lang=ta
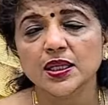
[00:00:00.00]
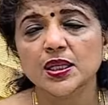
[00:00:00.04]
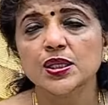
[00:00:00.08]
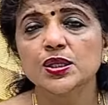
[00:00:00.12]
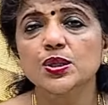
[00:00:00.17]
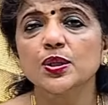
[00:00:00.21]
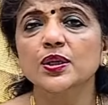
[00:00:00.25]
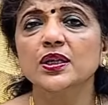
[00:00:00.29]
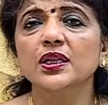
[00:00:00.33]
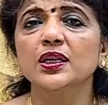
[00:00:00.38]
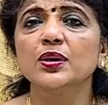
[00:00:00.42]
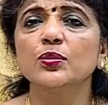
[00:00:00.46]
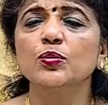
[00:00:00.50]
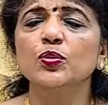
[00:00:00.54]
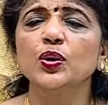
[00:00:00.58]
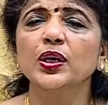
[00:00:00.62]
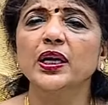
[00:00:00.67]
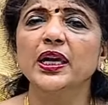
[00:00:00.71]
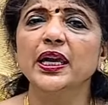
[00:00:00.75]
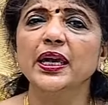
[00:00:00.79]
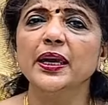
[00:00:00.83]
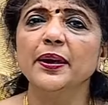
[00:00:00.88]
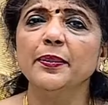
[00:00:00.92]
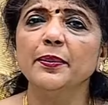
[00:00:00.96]
ஸோ இதுக்கு
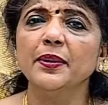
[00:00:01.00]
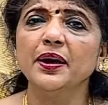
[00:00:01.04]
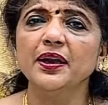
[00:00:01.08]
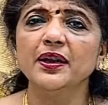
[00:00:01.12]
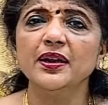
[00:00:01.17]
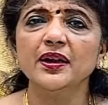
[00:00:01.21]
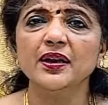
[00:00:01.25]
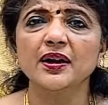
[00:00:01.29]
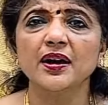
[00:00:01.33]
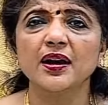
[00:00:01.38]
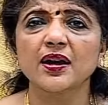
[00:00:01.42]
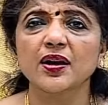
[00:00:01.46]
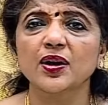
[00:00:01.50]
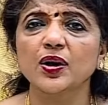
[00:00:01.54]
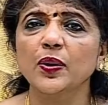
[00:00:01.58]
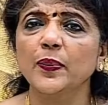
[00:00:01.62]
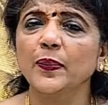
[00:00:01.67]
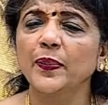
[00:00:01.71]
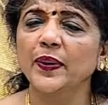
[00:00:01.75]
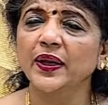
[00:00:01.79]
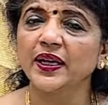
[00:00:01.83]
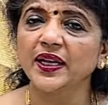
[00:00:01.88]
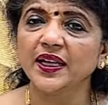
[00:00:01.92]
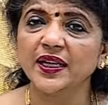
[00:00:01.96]
முக்கியமான
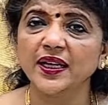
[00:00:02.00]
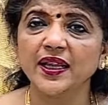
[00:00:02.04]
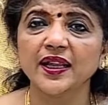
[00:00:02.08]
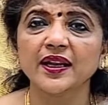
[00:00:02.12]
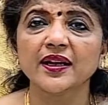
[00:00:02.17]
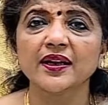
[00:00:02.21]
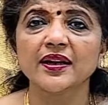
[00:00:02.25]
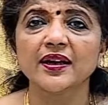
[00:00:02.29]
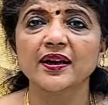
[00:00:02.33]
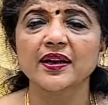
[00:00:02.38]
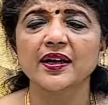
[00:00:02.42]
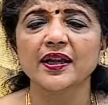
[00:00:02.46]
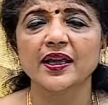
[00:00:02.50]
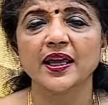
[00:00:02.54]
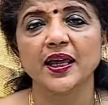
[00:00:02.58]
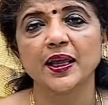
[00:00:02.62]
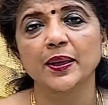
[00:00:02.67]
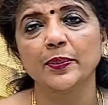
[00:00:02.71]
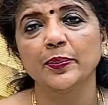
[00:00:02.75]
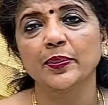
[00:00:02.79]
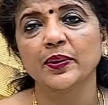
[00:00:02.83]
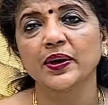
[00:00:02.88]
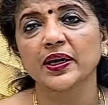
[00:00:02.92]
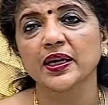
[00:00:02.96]
காரணம் பல நேரங்களில்
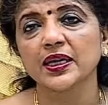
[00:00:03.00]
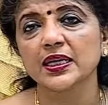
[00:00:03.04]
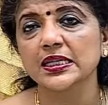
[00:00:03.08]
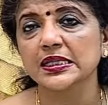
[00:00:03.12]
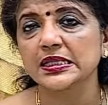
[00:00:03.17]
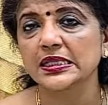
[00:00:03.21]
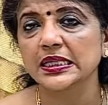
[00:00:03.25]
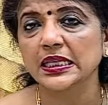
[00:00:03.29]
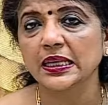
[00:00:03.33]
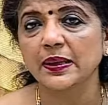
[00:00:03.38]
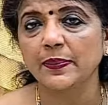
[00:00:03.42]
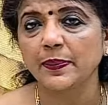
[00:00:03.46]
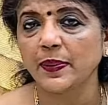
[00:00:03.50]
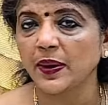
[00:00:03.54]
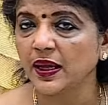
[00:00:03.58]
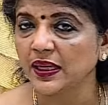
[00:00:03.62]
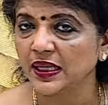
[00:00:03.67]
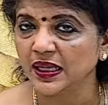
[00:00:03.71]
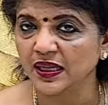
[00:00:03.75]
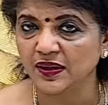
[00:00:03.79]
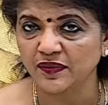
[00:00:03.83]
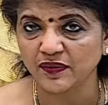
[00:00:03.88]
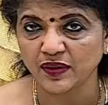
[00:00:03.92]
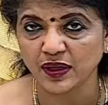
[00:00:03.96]
ஏற்படுற சில
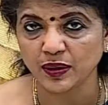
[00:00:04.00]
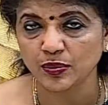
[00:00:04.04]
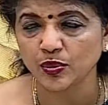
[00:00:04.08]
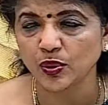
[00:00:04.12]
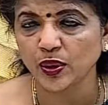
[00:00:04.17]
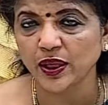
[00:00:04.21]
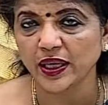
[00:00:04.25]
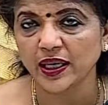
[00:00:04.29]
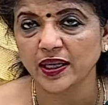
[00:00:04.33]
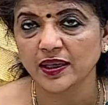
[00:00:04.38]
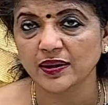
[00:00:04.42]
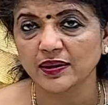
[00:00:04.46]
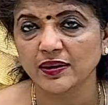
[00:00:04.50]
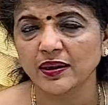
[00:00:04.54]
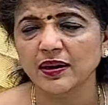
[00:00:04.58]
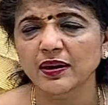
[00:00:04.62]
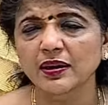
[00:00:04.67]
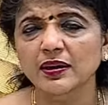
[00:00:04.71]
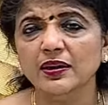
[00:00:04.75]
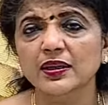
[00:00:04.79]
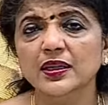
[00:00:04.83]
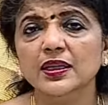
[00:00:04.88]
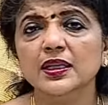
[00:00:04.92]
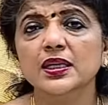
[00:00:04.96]
பாலியல் வன்முறைகள்
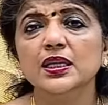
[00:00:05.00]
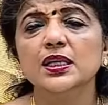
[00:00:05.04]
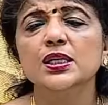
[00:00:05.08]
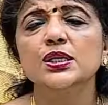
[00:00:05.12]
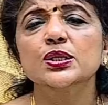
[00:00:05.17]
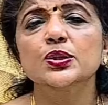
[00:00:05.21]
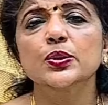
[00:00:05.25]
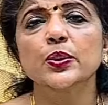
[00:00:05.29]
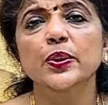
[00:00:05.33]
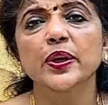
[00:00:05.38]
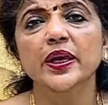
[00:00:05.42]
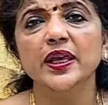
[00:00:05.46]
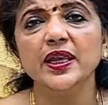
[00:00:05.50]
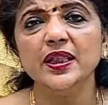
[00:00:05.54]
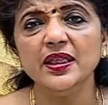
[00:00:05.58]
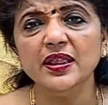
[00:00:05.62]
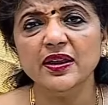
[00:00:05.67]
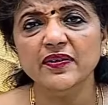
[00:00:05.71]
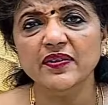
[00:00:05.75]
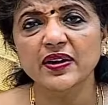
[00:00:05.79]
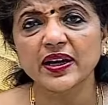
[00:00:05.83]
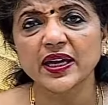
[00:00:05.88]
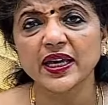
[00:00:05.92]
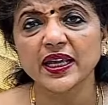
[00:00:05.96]
தான் ஸோ
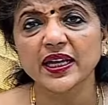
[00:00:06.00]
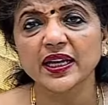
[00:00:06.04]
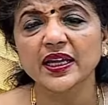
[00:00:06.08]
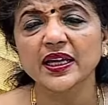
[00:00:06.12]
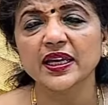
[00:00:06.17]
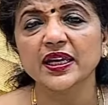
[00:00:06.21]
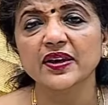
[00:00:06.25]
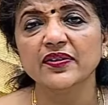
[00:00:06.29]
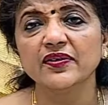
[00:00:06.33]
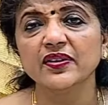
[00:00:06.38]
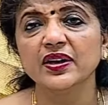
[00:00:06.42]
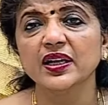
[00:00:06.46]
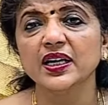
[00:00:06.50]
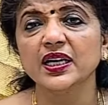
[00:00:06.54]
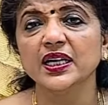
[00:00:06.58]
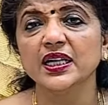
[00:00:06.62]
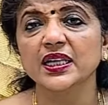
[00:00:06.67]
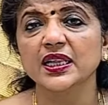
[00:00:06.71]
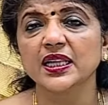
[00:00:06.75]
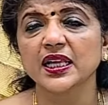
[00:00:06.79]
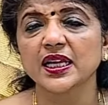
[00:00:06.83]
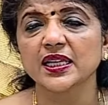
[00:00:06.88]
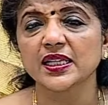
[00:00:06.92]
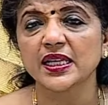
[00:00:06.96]
இந்த வகையில் இவர்களுக்கு
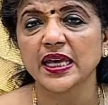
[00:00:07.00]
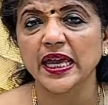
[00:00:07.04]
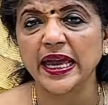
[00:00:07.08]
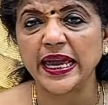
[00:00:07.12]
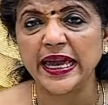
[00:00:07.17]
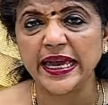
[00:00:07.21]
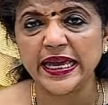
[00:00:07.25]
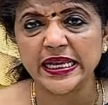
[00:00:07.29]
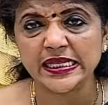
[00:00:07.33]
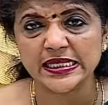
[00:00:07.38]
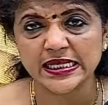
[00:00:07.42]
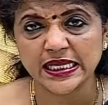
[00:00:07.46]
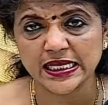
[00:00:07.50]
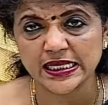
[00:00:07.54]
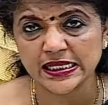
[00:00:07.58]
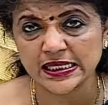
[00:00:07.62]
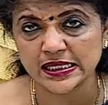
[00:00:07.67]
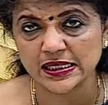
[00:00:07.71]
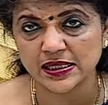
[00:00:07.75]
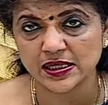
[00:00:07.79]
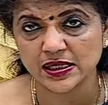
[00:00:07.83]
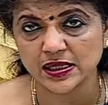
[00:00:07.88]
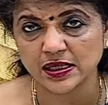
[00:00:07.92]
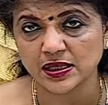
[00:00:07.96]
இந்த ஏ செக்ஸ்
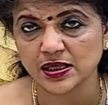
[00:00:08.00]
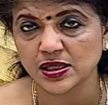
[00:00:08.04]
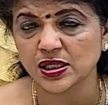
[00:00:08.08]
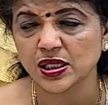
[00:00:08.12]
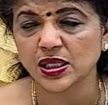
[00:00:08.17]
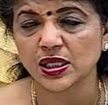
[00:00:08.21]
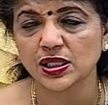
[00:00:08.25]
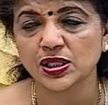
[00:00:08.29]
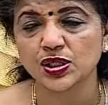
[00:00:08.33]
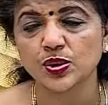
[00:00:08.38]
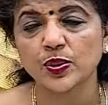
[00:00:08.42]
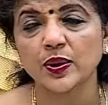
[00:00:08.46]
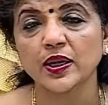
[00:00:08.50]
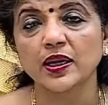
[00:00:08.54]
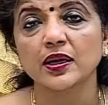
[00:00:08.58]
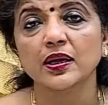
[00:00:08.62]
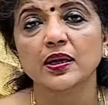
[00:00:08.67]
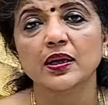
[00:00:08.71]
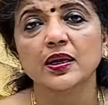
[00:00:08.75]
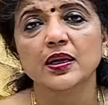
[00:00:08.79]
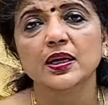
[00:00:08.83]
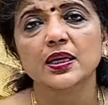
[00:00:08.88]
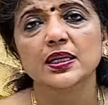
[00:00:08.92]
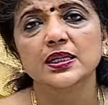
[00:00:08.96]
செக்ஷுவல்
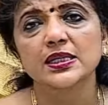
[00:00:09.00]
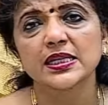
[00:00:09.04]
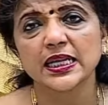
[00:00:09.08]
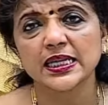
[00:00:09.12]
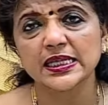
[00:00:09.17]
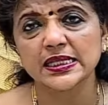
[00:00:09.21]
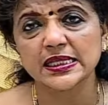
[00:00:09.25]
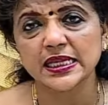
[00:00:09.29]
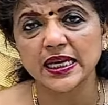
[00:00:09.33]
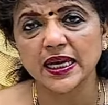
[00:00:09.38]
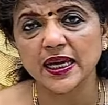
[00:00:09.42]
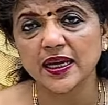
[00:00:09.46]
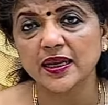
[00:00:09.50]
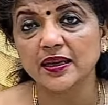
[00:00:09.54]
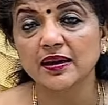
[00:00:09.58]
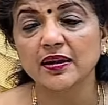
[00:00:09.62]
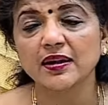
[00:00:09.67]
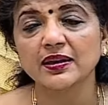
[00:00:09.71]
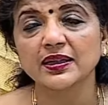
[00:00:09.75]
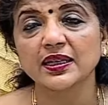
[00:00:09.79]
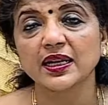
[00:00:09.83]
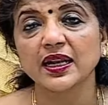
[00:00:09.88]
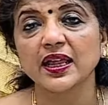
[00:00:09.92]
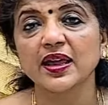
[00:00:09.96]
செக்ஸே
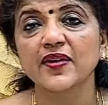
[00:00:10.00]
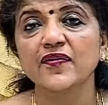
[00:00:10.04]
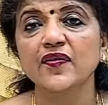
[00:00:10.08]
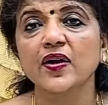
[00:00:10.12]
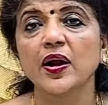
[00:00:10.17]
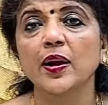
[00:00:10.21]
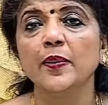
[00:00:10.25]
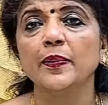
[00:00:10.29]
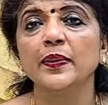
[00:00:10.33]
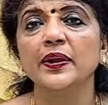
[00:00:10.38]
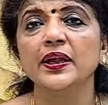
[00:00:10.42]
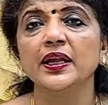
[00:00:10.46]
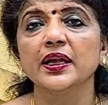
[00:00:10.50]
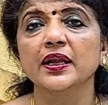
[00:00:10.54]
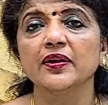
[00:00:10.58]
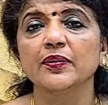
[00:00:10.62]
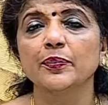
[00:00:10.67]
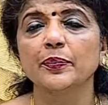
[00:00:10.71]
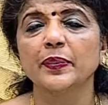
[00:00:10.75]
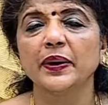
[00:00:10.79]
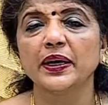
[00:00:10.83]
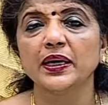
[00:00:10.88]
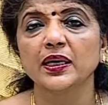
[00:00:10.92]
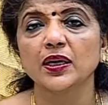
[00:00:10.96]
இல்லாத லைஃப் அப்படிங்கிற
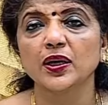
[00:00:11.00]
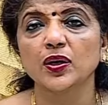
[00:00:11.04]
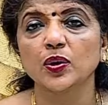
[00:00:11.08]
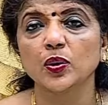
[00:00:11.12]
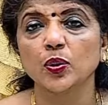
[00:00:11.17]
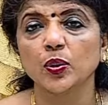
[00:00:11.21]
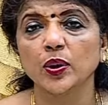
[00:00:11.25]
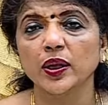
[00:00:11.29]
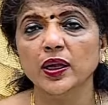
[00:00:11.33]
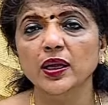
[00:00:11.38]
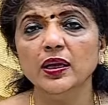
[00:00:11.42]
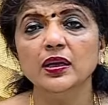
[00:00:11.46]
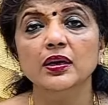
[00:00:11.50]
பெண்கள் கூட